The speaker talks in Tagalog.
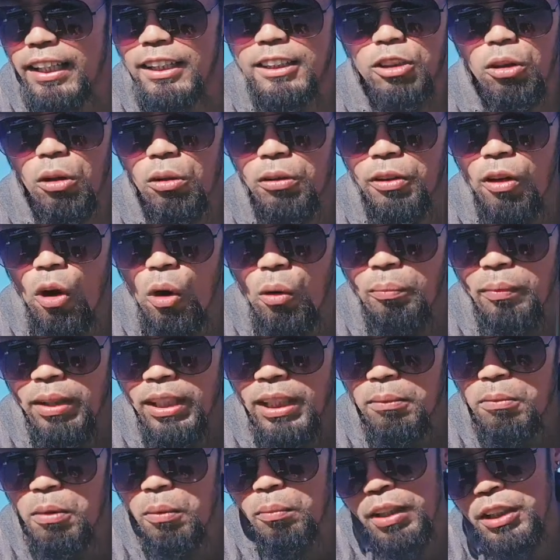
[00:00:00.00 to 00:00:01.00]
So, no
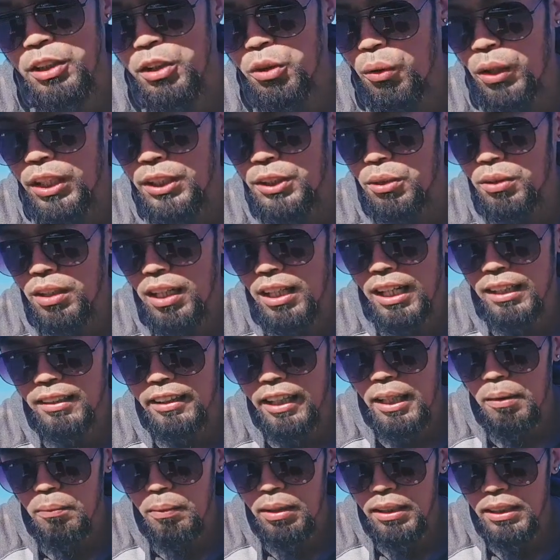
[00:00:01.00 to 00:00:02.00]
minimum educational
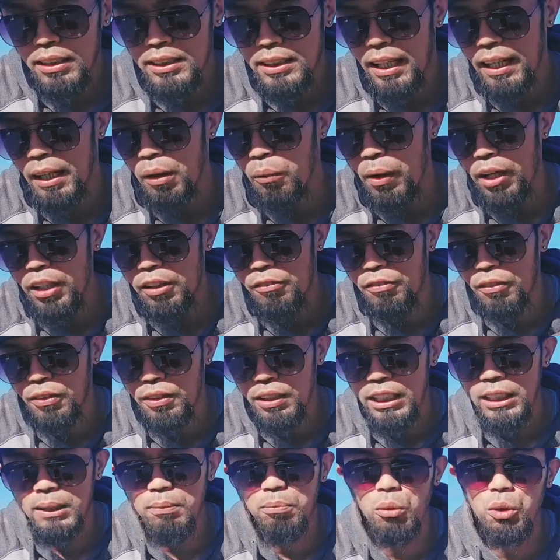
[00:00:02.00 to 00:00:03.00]
attainment is required for
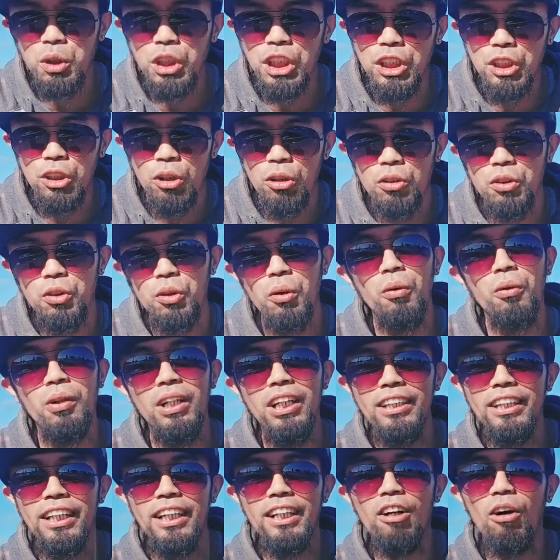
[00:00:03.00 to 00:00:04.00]
this position. So,
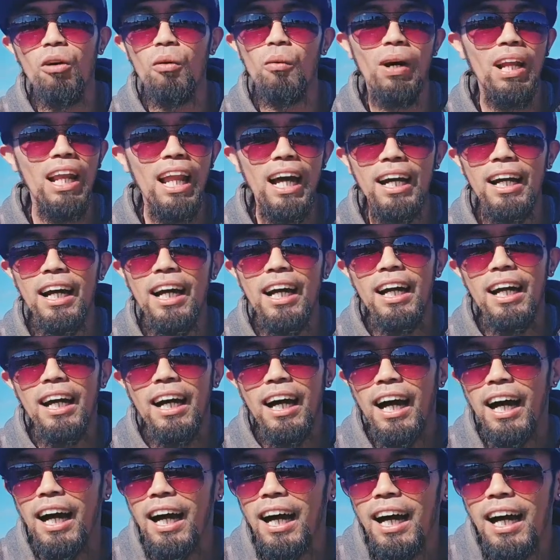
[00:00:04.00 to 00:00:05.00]
ulitin ko, walang
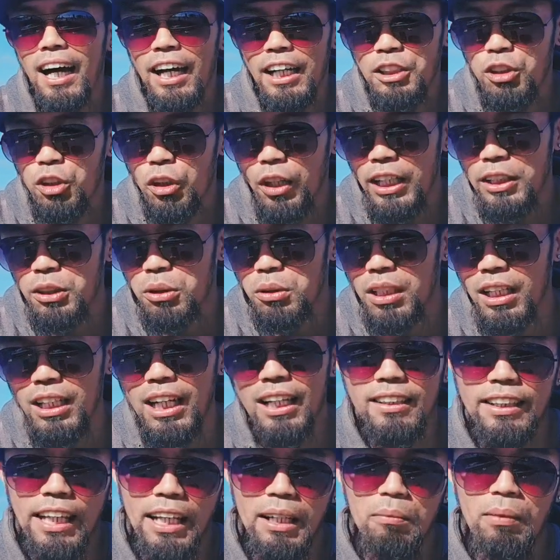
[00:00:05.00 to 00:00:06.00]
uh, educational
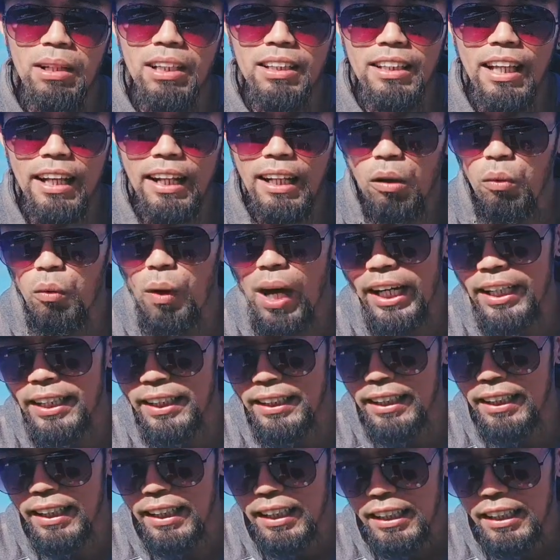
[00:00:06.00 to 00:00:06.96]
attainment na required.